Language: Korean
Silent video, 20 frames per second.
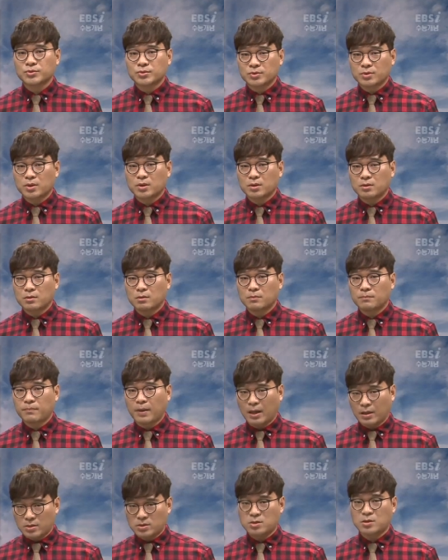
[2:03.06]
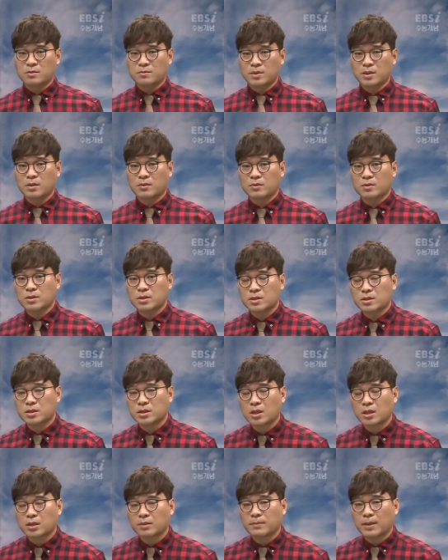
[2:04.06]
국어 백 점이라고 이제 흔히
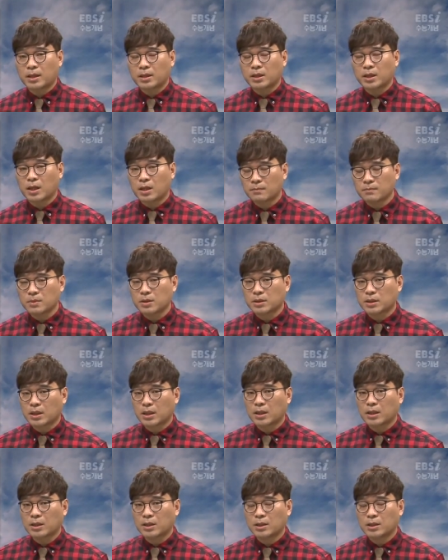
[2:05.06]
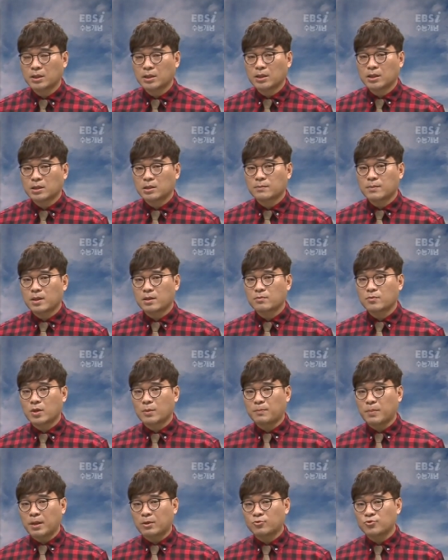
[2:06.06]
얘기를 많이 합니다. 그만큼 그게
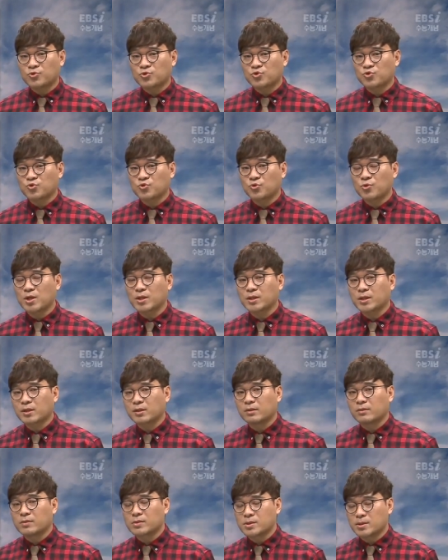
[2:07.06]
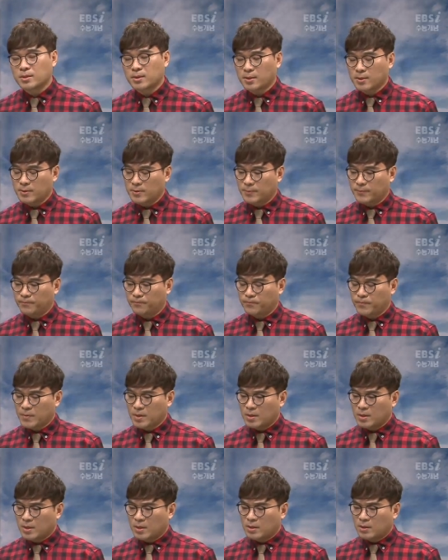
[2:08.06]
매우 중요하다라는 것인데요.
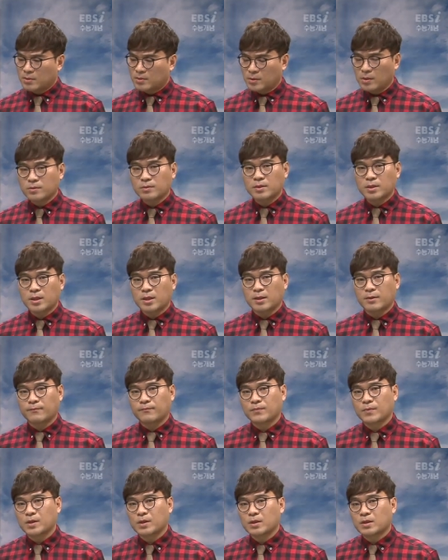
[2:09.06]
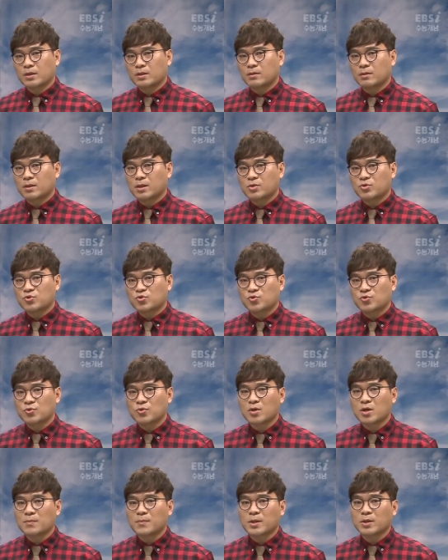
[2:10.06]
그런데 이렇게
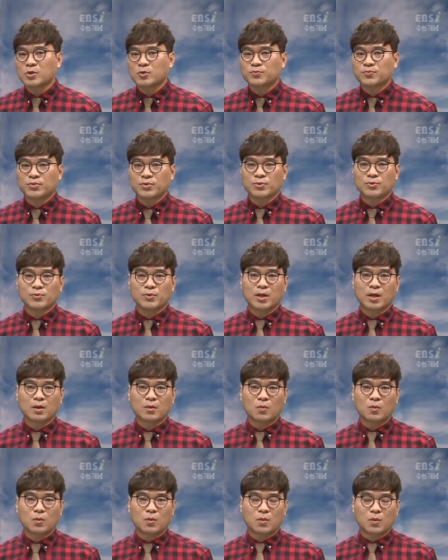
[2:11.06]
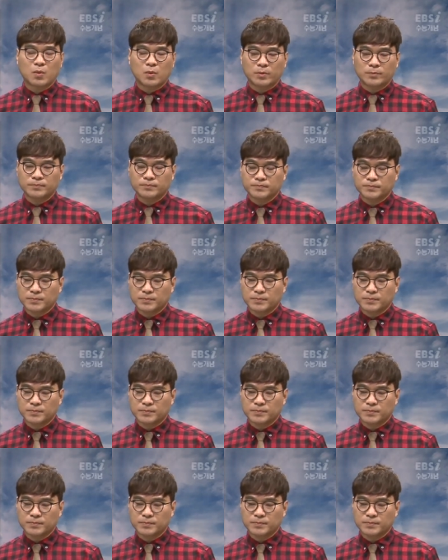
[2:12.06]
중요함에도 불구하고